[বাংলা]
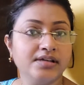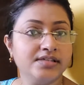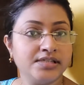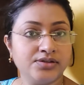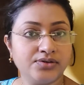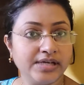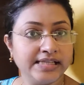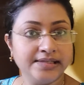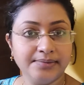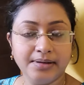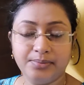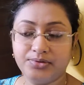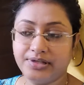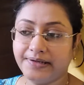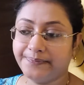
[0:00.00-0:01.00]
সে তো খেতে
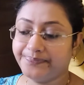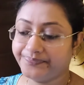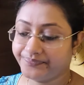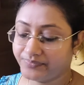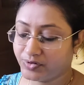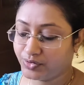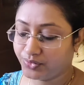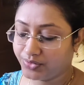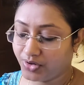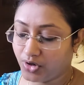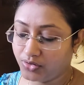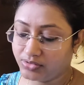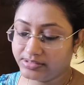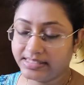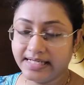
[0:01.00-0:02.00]
পাবো না তো
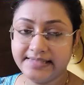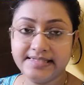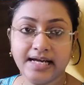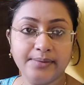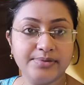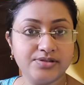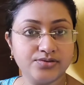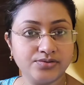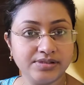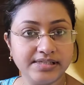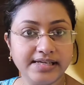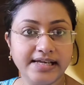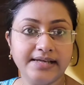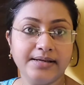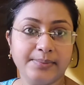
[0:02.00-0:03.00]
অগত্যাই চা বিস্কুট
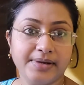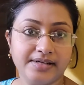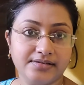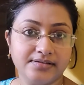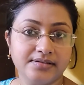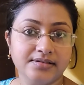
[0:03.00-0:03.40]
দিয়েই আমার